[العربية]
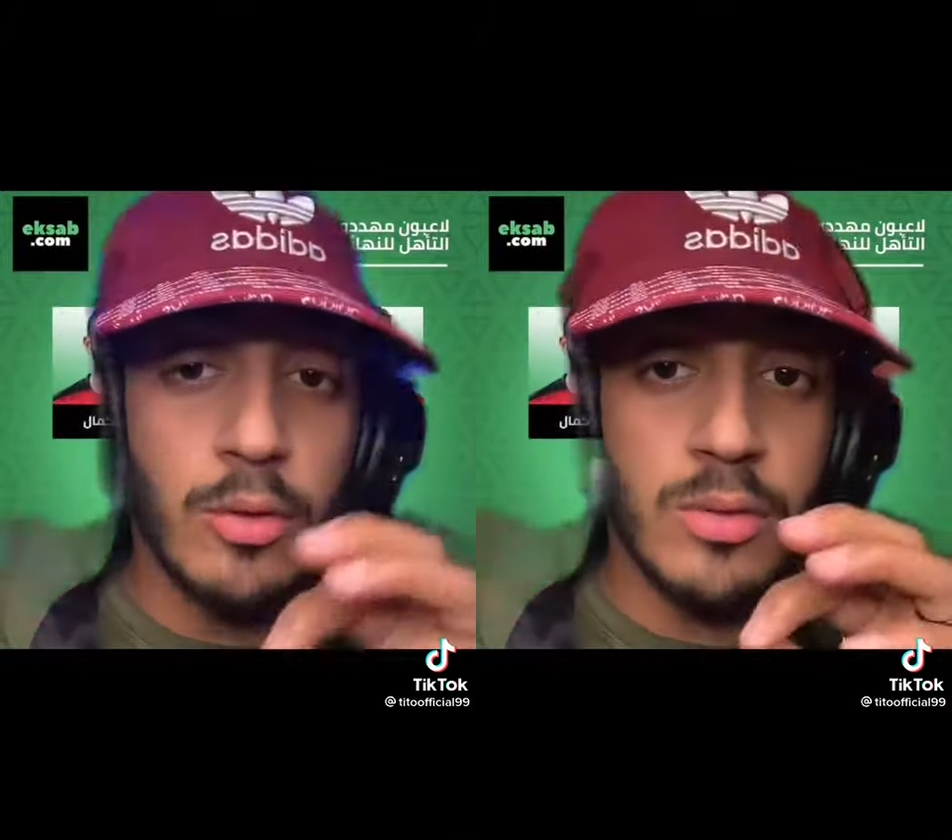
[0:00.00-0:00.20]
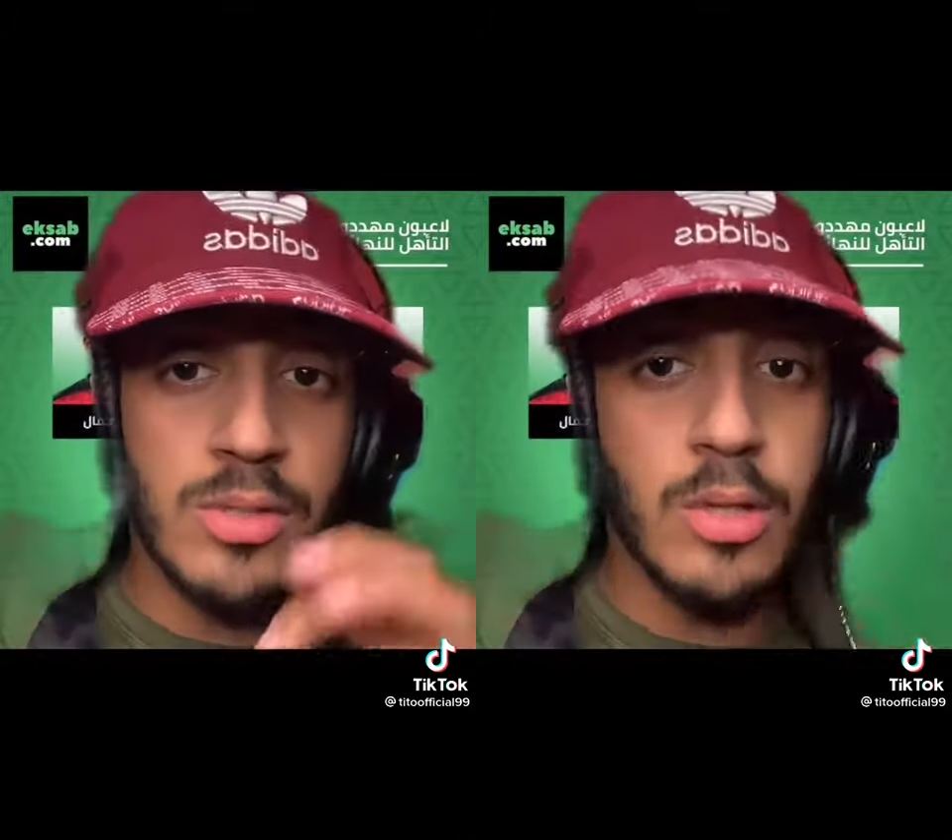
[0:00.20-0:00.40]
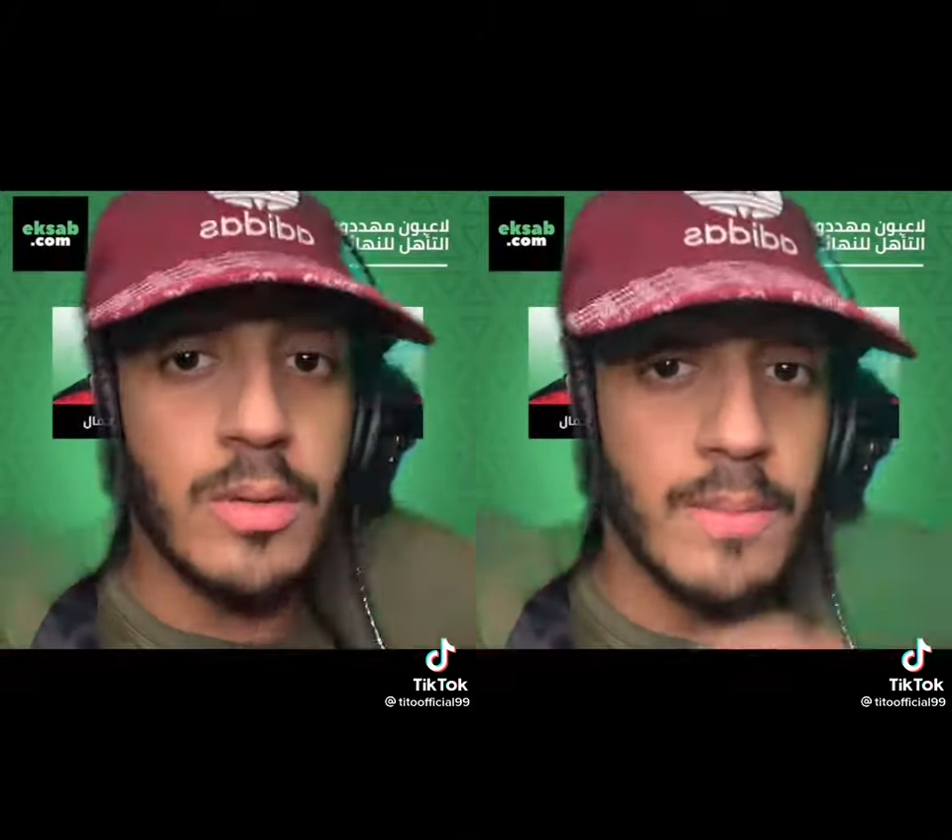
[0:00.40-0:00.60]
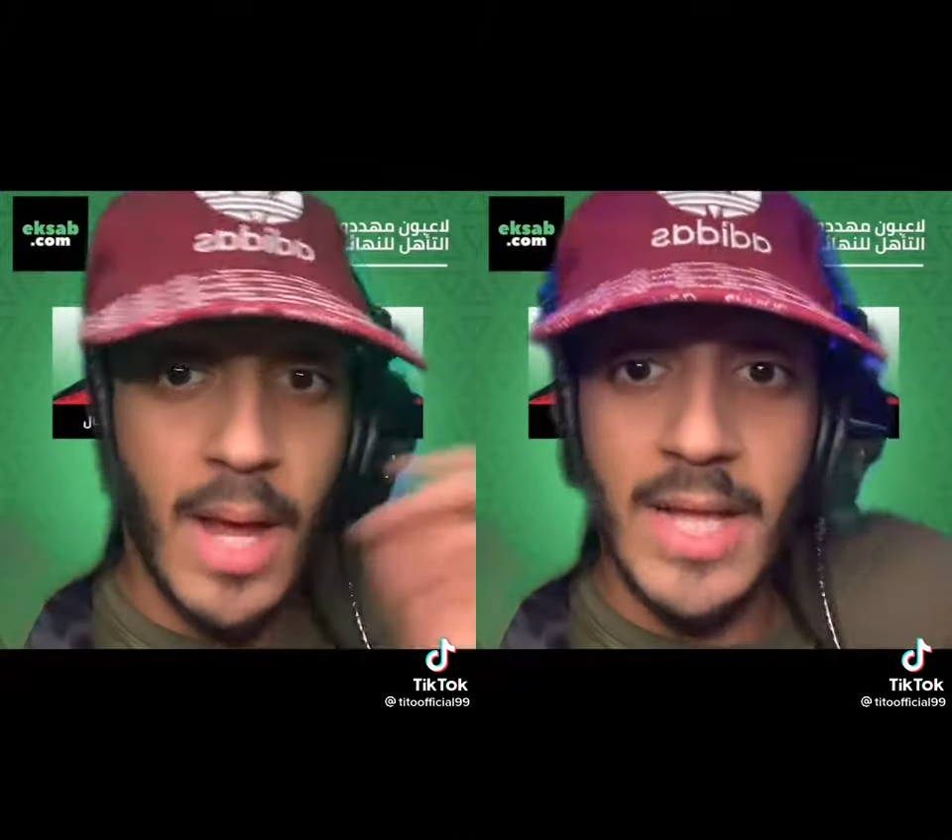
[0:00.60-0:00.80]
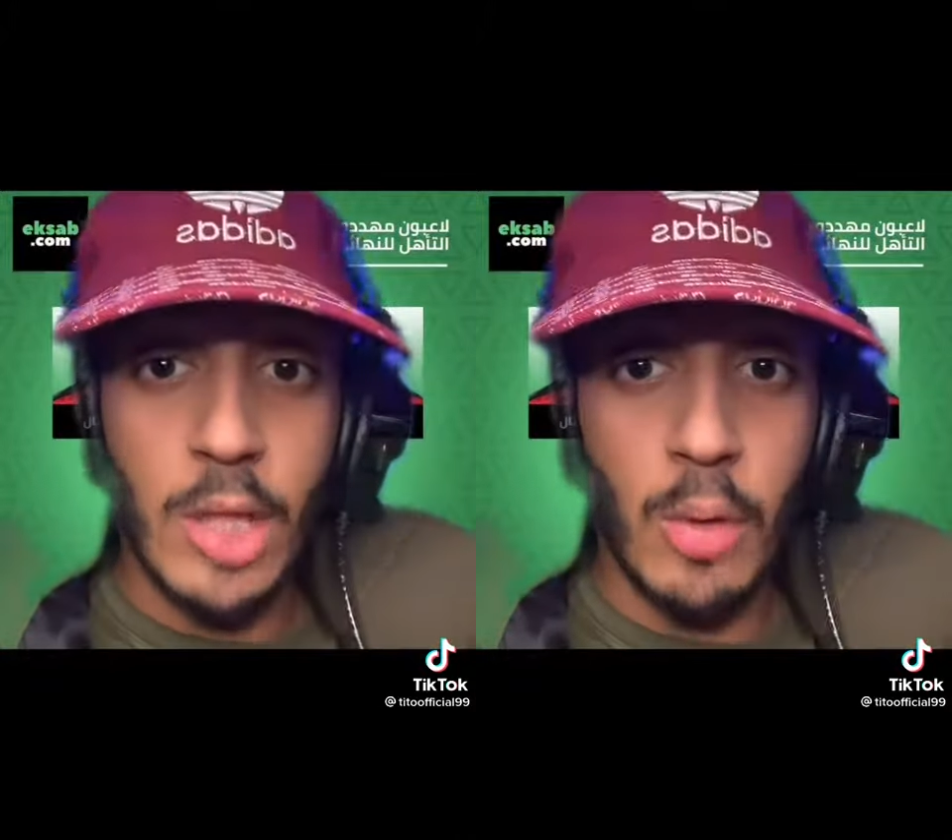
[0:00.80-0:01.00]
إنذار
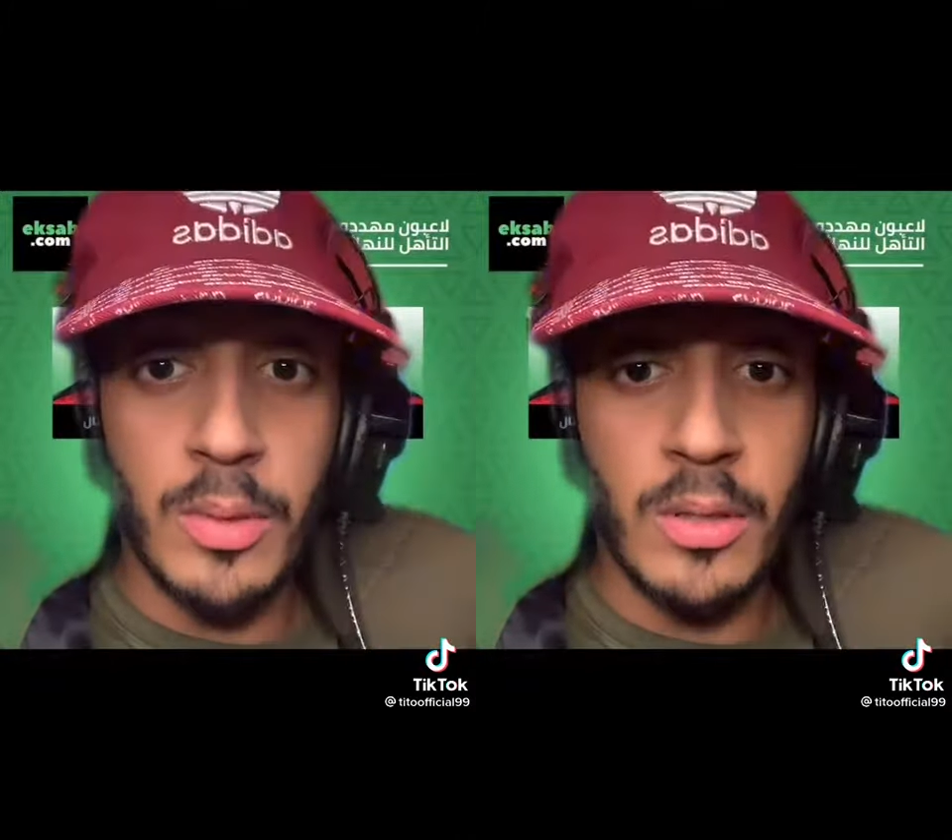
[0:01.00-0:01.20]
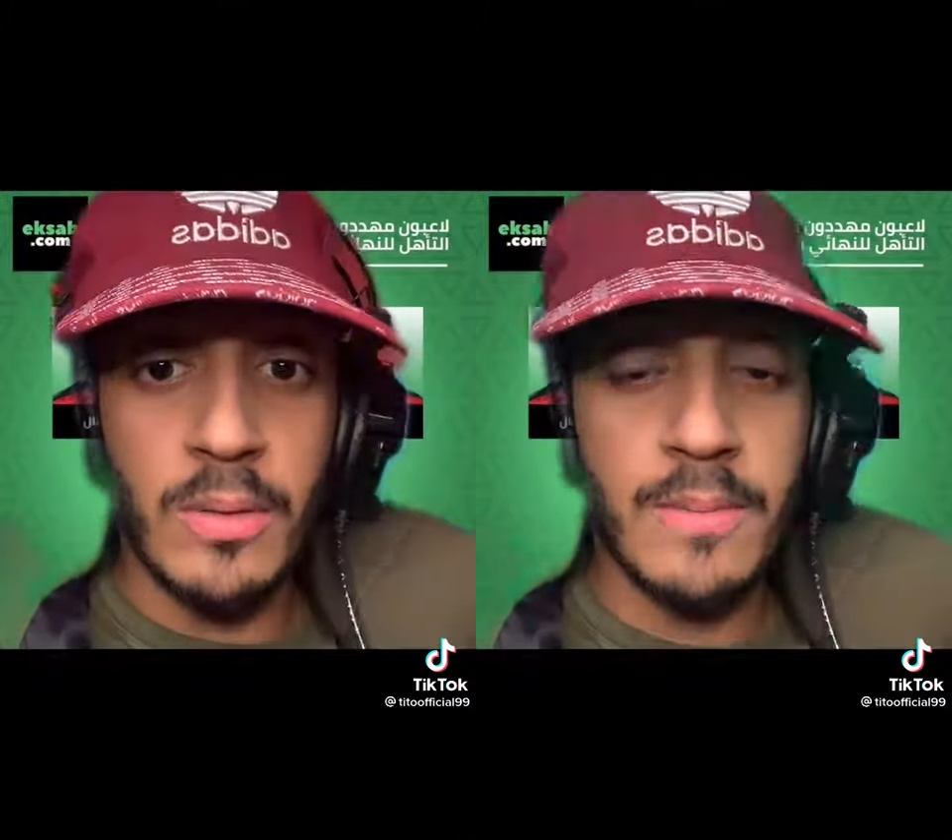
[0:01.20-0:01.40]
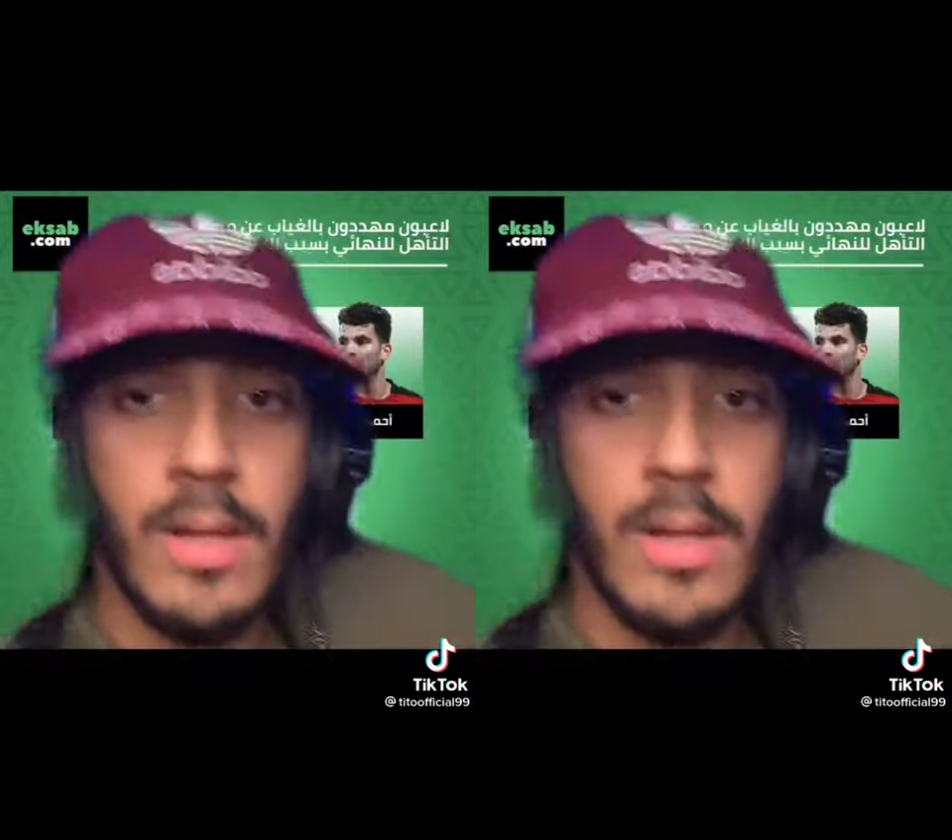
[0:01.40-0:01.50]
هيطلعوا بره